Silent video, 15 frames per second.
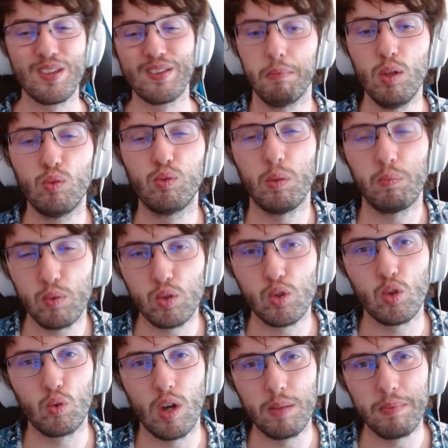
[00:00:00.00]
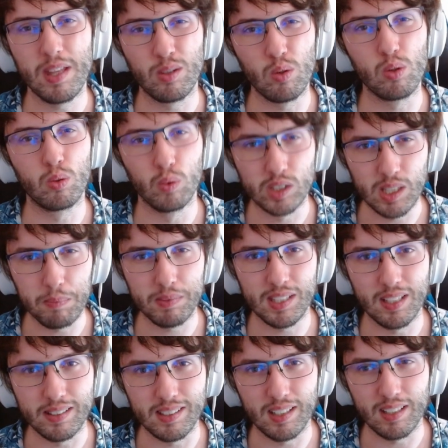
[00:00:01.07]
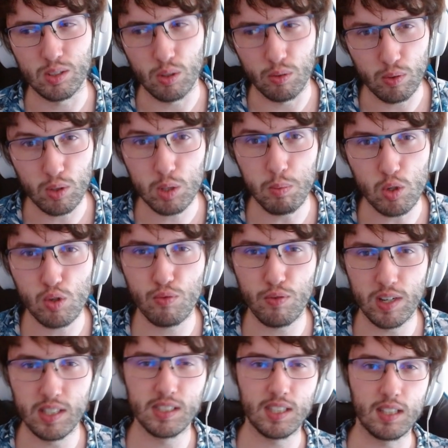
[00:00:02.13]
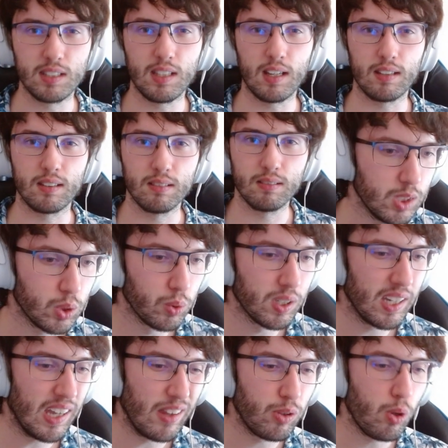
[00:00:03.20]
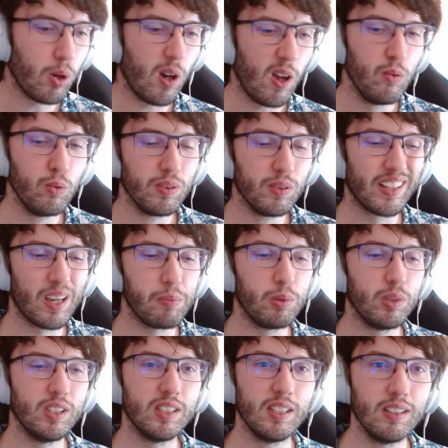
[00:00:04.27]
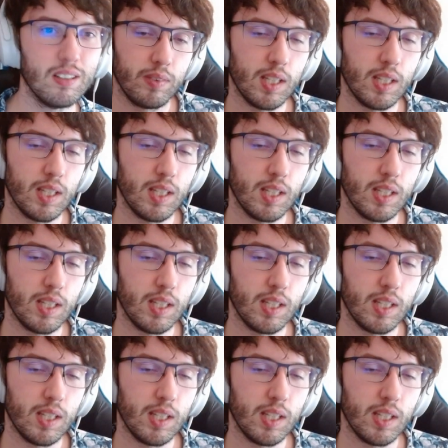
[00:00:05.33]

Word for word: Mais une fois de plus, je dois admettre que le concept est intéressant. Franchement, je valide cette carte. Son créateur a eu une très bonne idée.